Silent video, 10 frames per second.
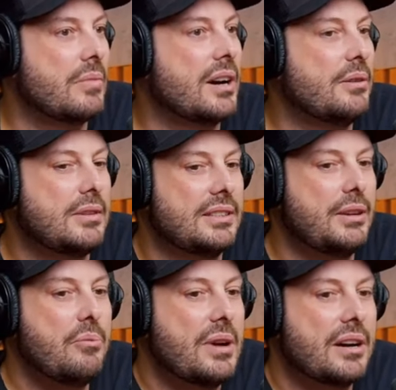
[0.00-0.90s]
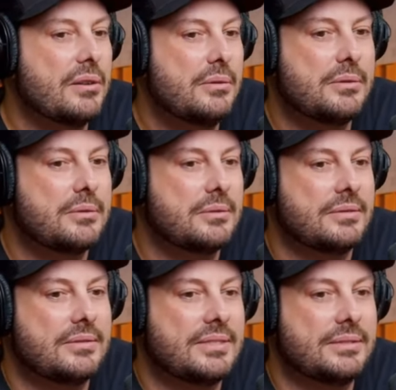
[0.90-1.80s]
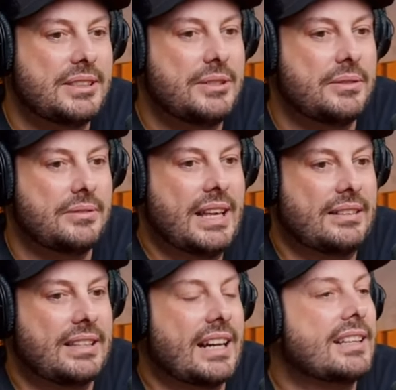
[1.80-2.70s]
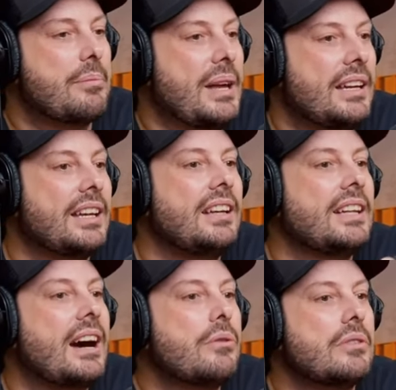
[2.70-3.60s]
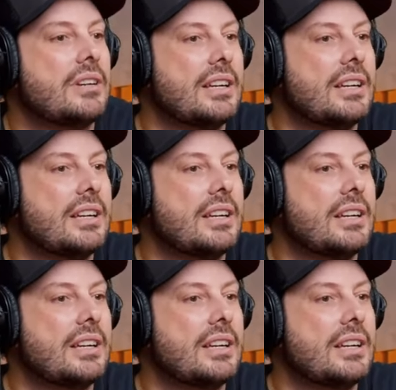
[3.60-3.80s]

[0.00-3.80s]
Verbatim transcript: mal, até o mal trata bem quem dá o...